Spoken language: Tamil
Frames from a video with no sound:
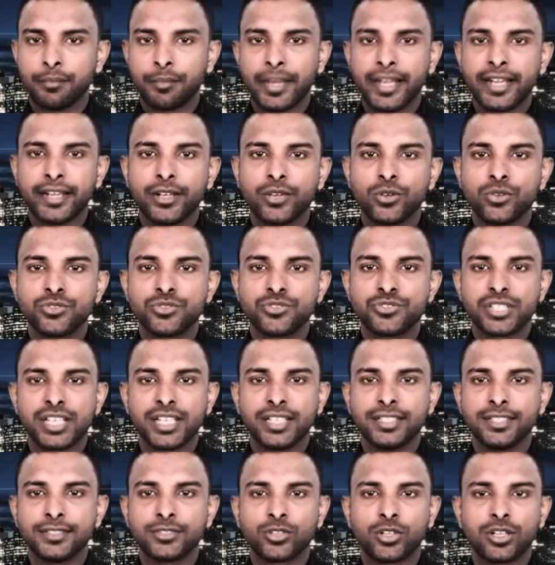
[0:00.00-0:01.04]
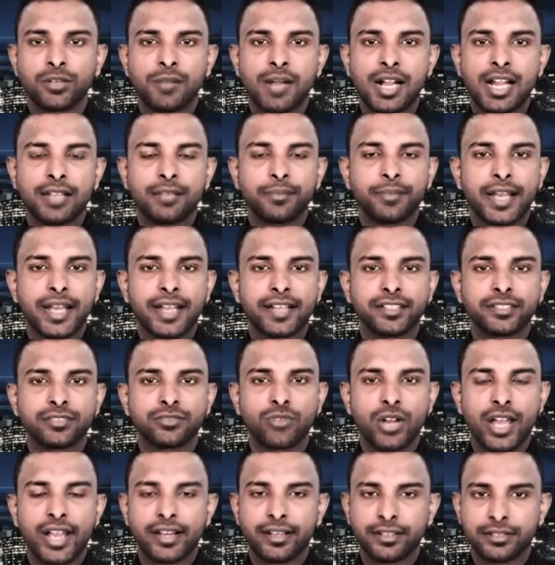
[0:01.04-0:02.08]
பென்டகோன் செய்தி தொடர்பாளர்
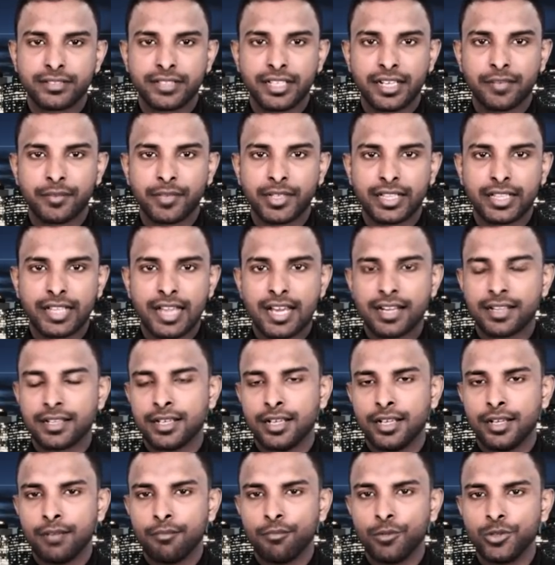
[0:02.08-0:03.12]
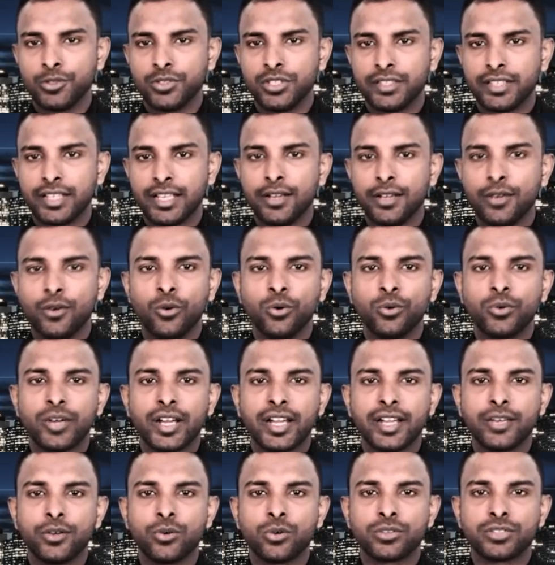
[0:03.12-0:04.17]
பேட்ரிக் ராய்டர் தெரிவித்தார் மொத்தத்தில்
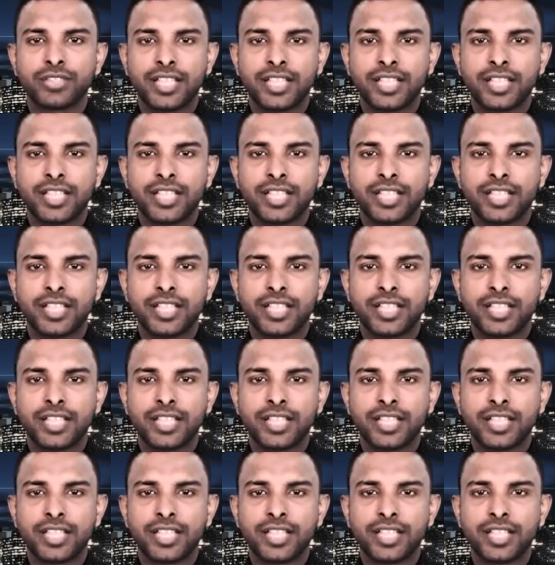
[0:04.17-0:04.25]
உக்ரைனை ஒரு